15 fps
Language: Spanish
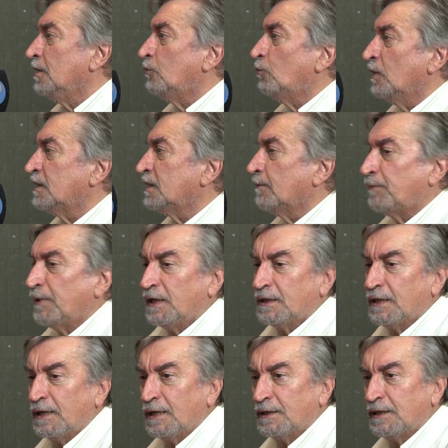cuánta
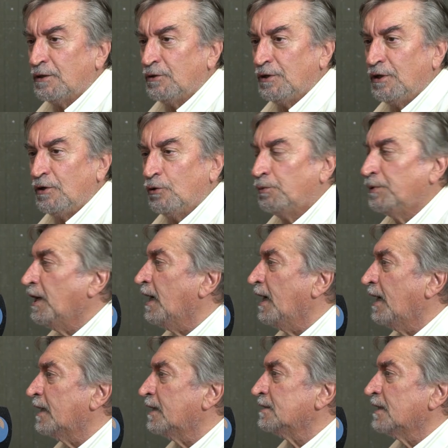plata gastaron en los
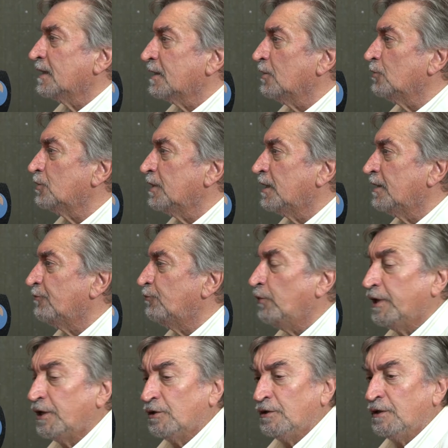viajes, a qué hoteles
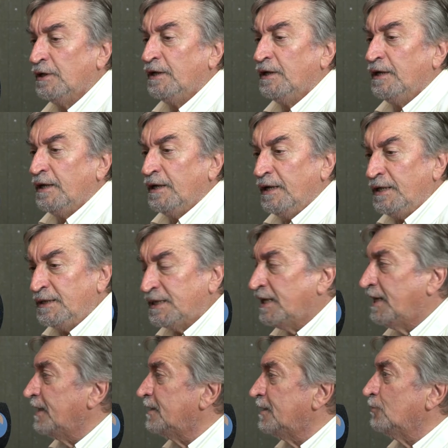fueron. Esa
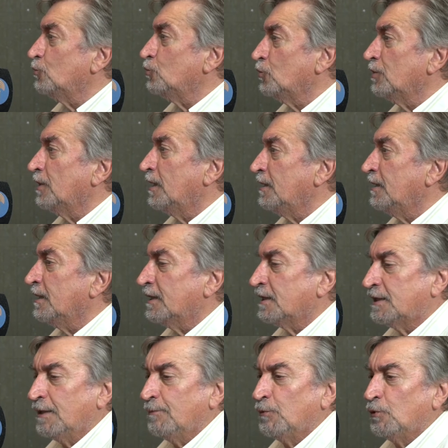es la institucionalidad que
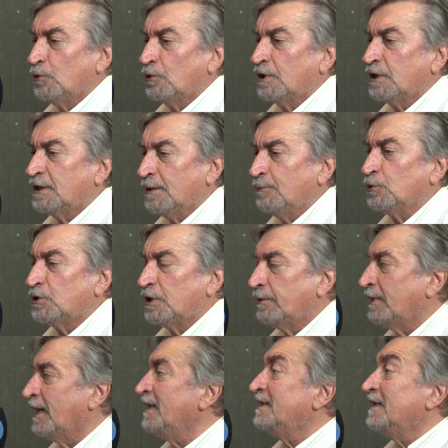estamos, que estamos
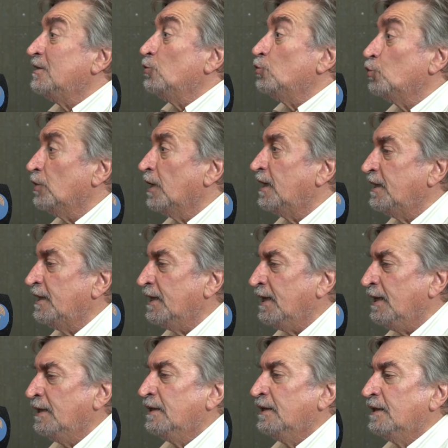en. La
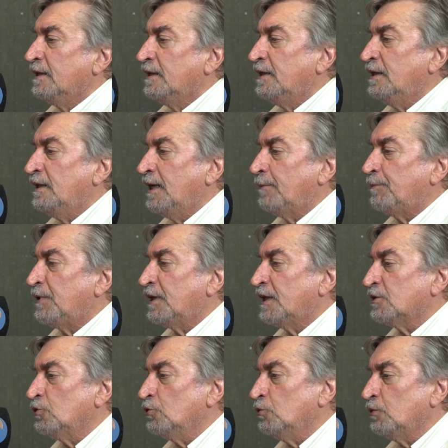institucionalidad es la
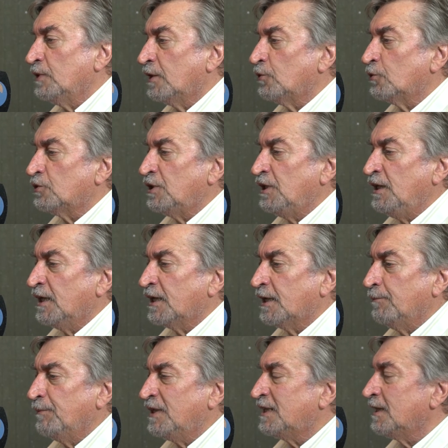aplicación de una doctrina
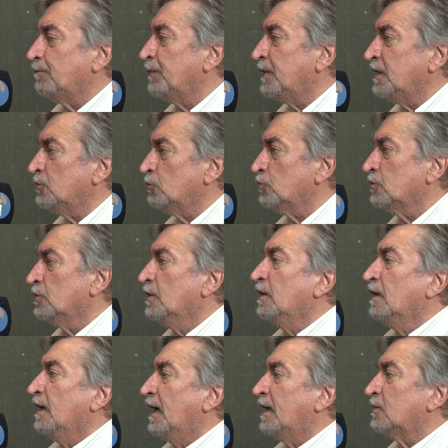que mete presos
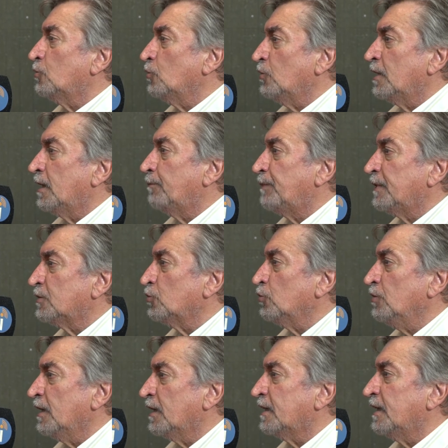a todas las
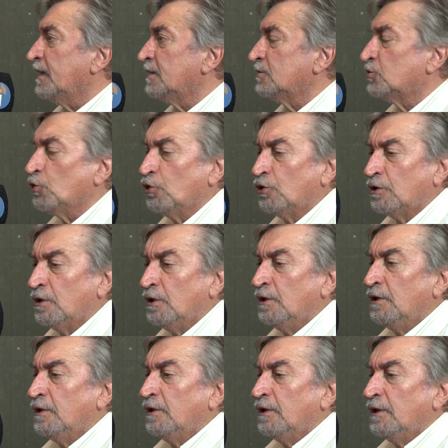personas que son
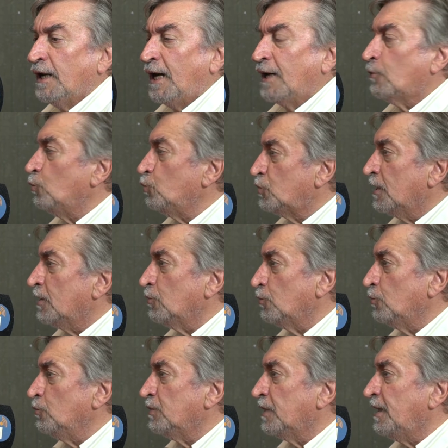acusados
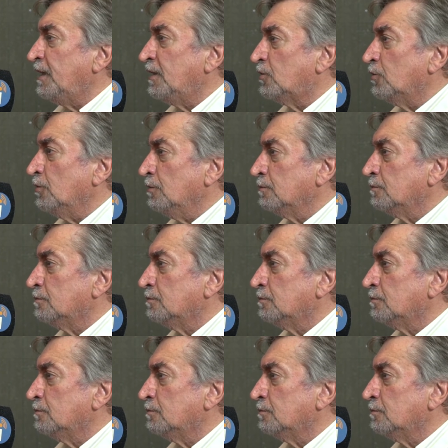de un delito